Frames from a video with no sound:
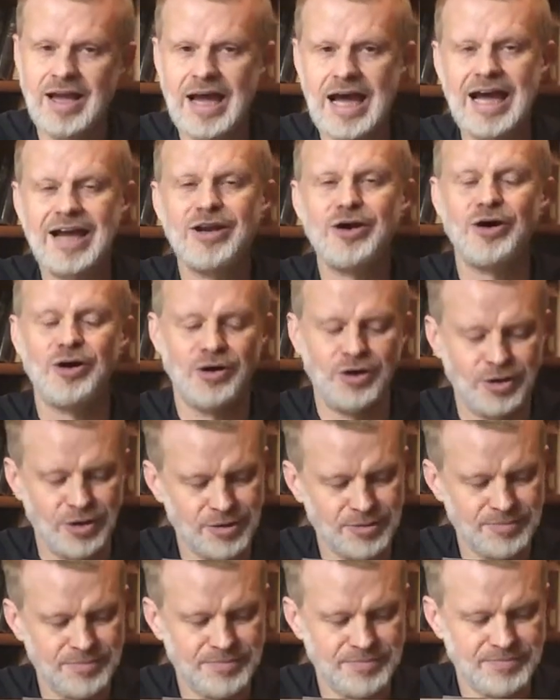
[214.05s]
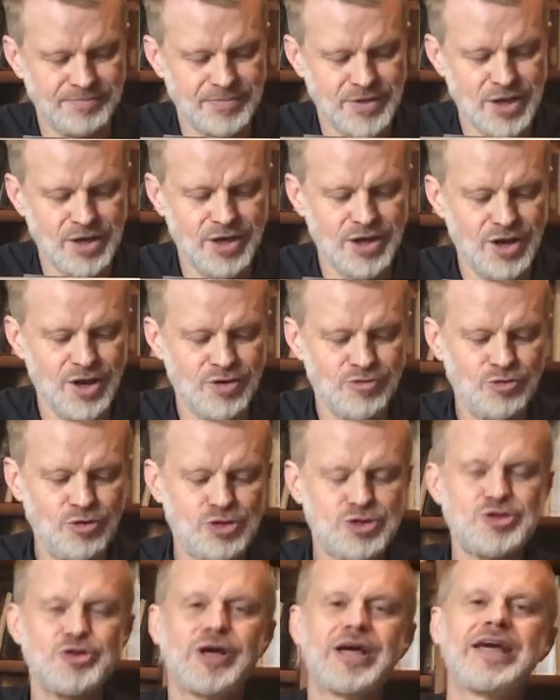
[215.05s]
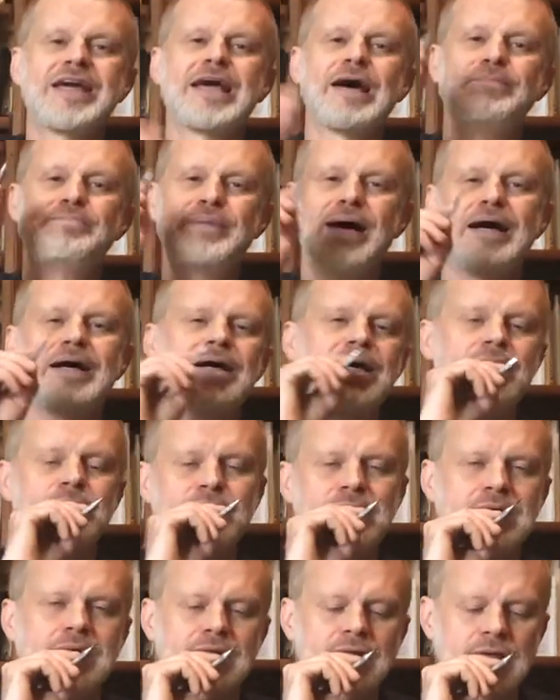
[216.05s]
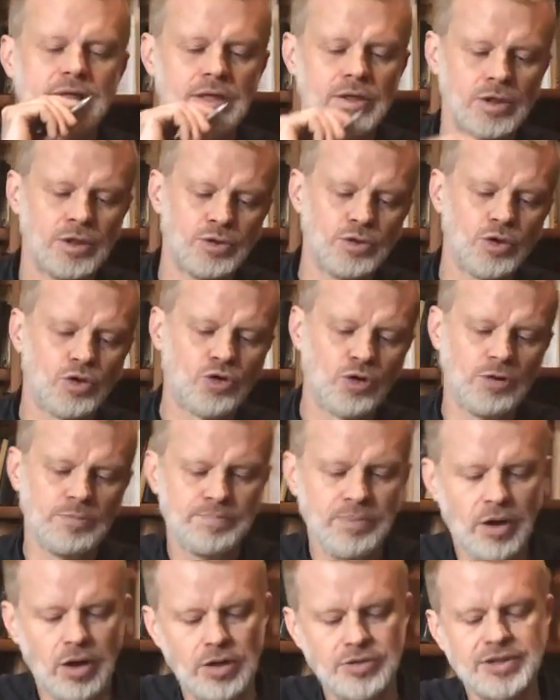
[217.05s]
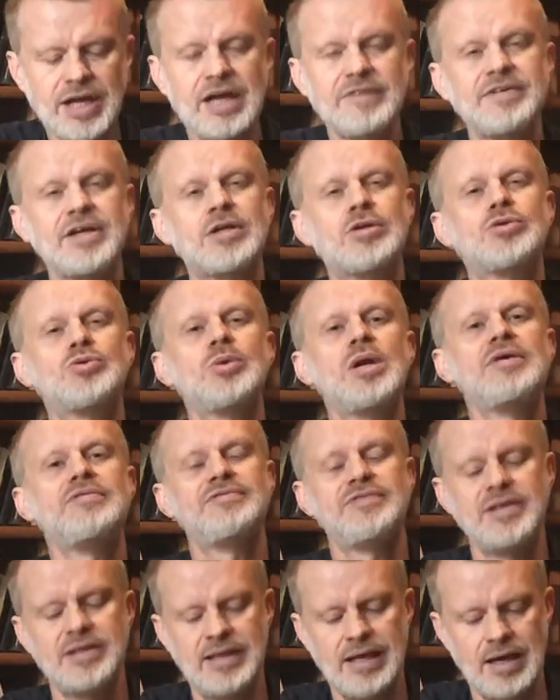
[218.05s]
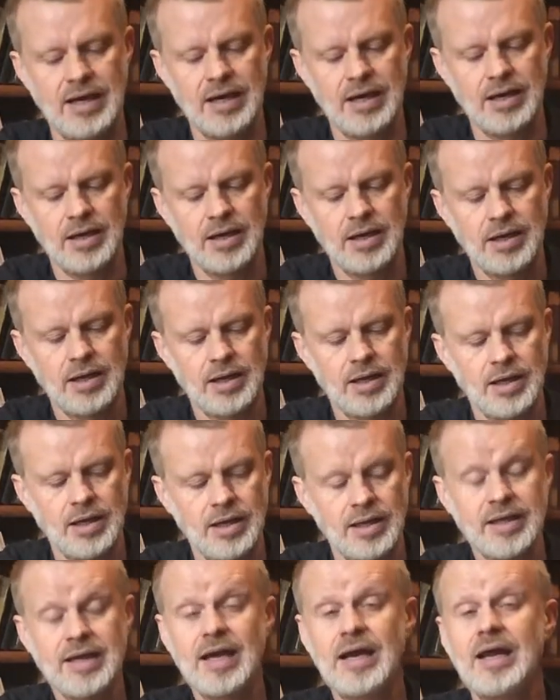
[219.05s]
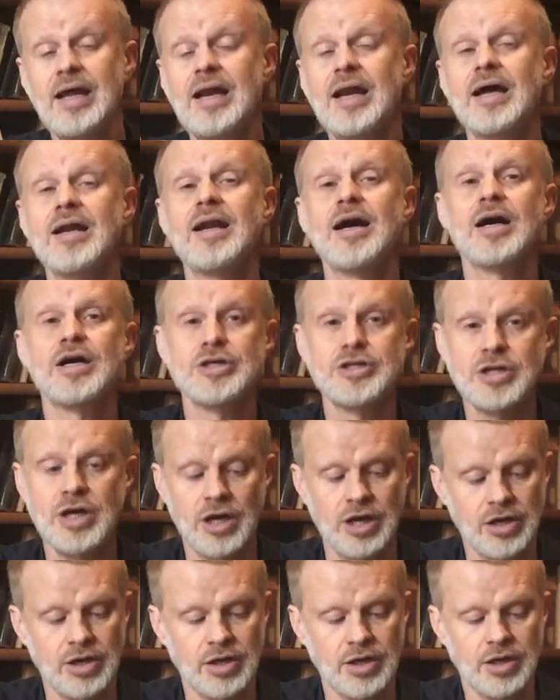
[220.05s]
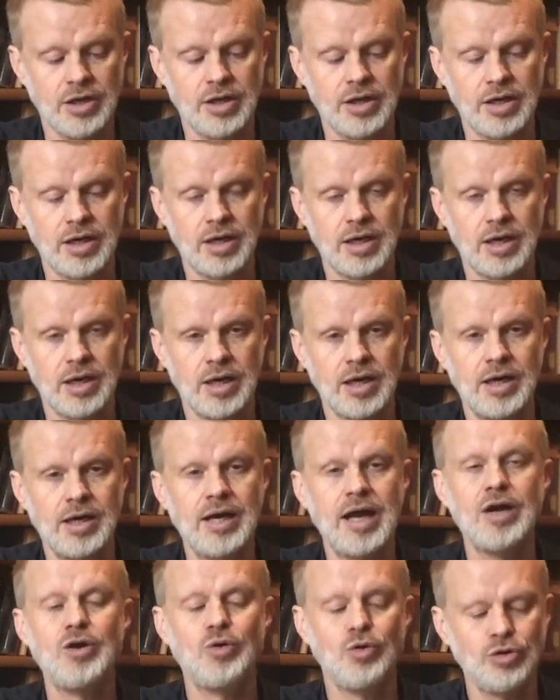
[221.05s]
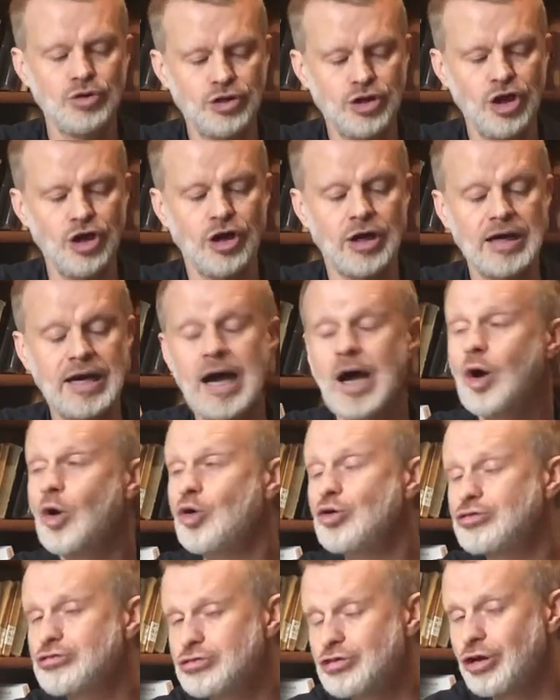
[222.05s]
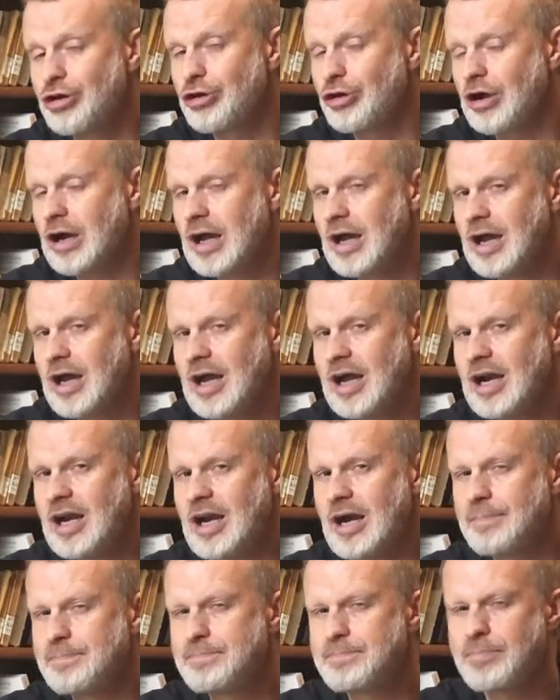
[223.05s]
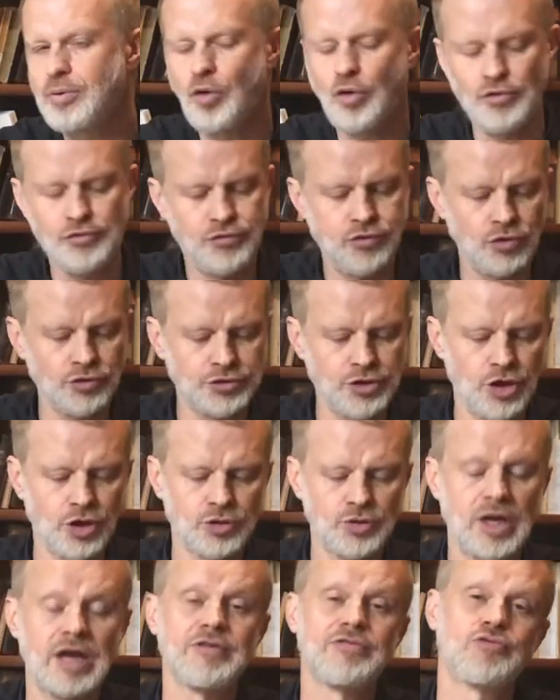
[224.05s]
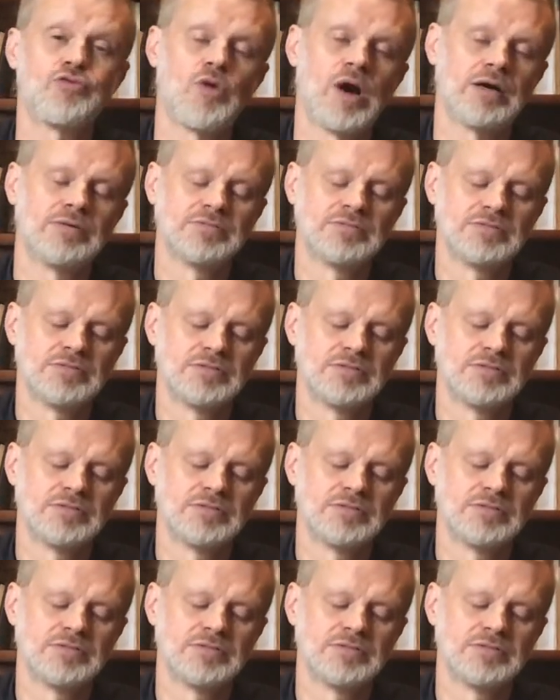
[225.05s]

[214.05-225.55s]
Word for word: alors vous serez capable de comprendre avec tous les fidèles quelle est la largeur, la longueur, la hauteur, la profondeur de la foi.